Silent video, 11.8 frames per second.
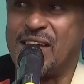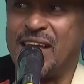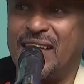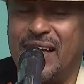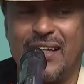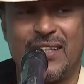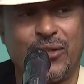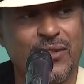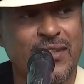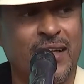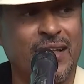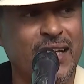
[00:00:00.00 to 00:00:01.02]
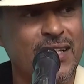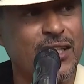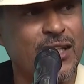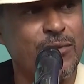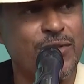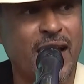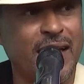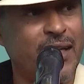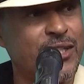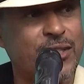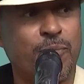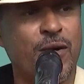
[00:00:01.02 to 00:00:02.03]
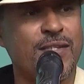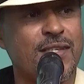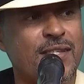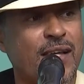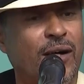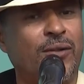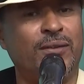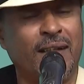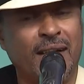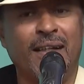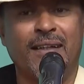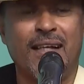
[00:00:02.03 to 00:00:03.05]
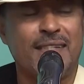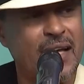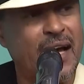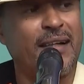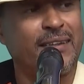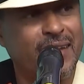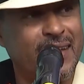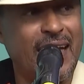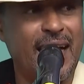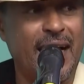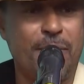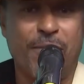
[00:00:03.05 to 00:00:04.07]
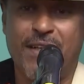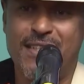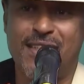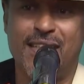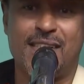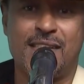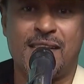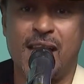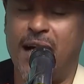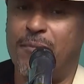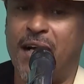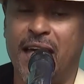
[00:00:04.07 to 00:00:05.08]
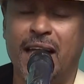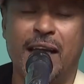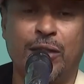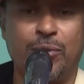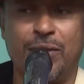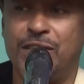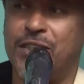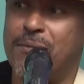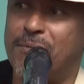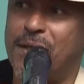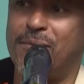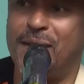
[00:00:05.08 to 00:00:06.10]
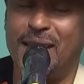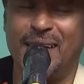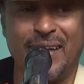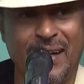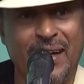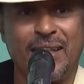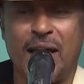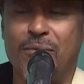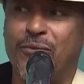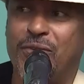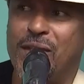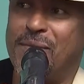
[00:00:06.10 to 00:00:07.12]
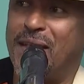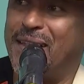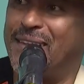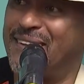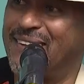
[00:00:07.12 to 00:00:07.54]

certeza, com certeza. Estamos aí à disposição dessa galera aí para fazer esse samba, releitura de MPB. Tamo firme aí.